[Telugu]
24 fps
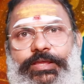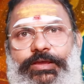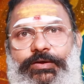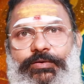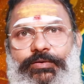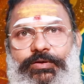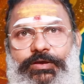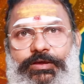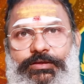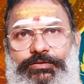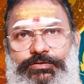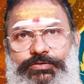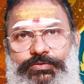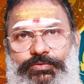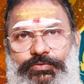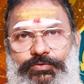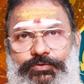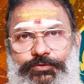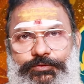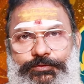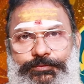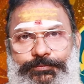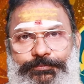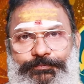అయ్యే అవకాశం
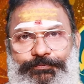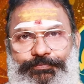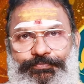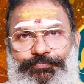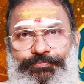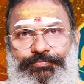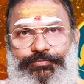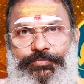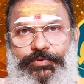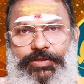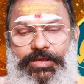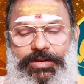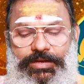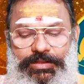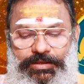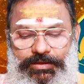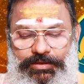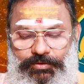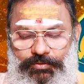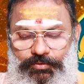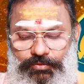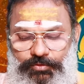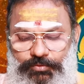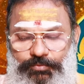ఉంటుంది అలాగే
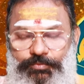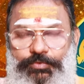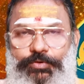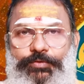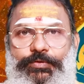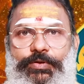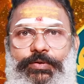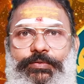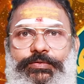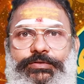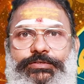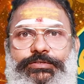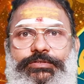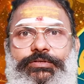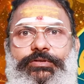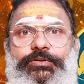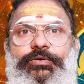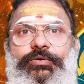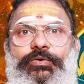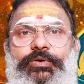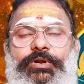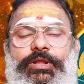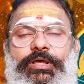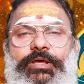కుటుంబ వ్యవస్థలో
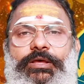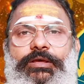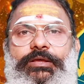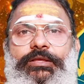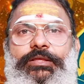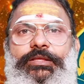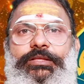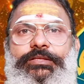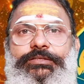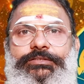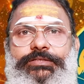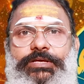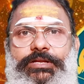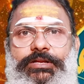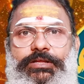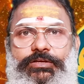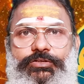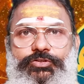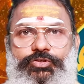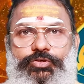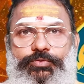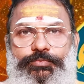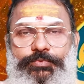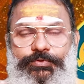కూడా చాలా
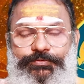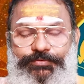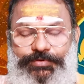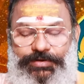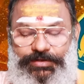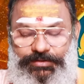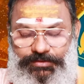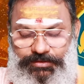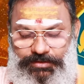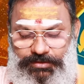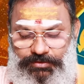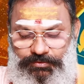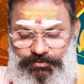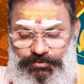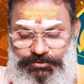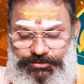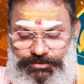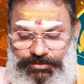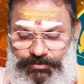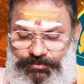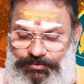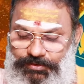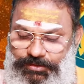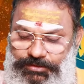శుభ ఫలితాలు
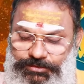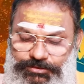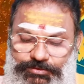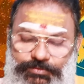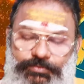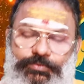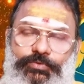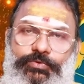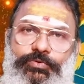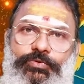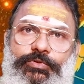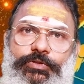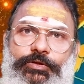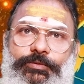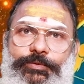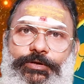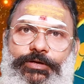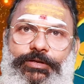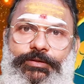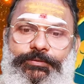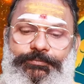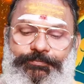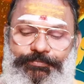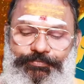వచ్చే అవకాశం
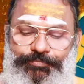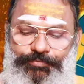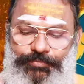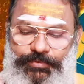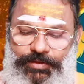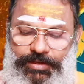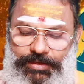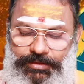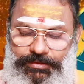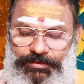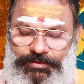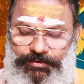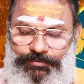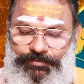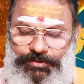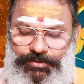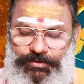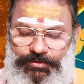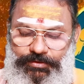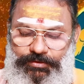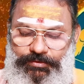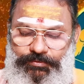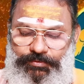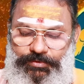ఉంటుందన్నమాట అయితే ఈ విధ
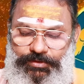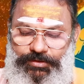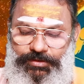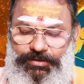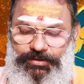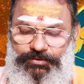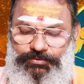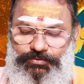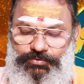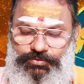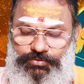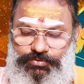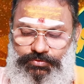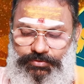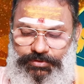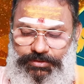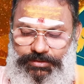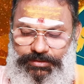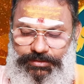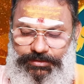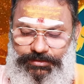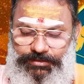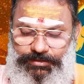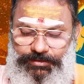ఈ విధంగా
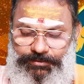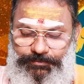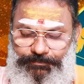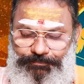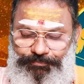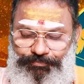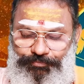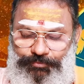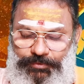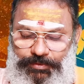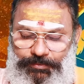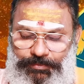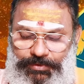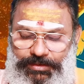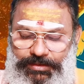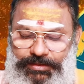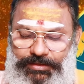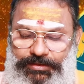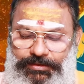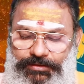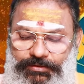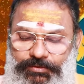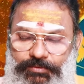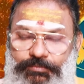చూసుకున్నట్లయితే
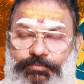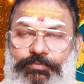మనకి